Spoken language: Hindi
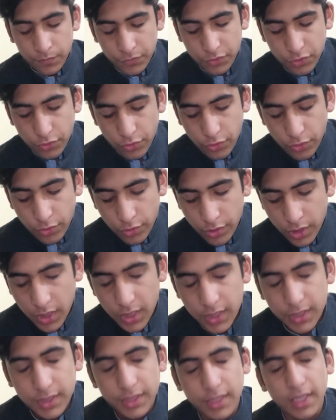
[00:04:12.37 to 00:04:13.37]
तो
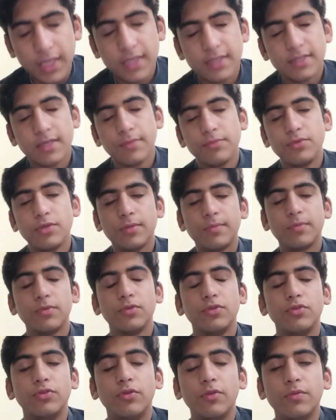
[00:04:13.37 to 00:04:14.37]
ये सब जब
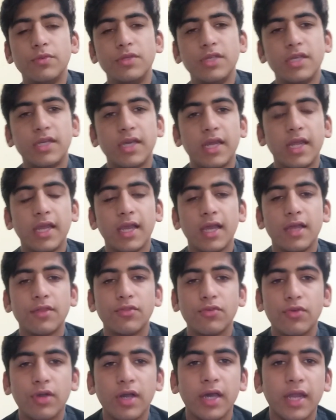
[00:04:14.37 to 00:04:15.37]
यूट्यूब चेक करेगा
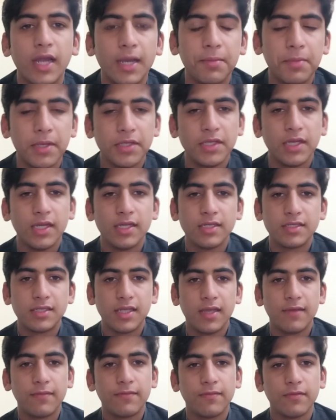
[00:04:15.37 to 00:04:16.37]
तो अगर आपका चैनल
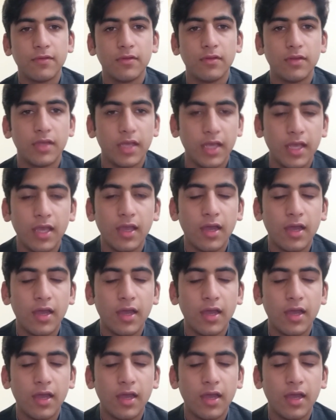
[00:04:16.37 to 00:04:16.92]
सेफ है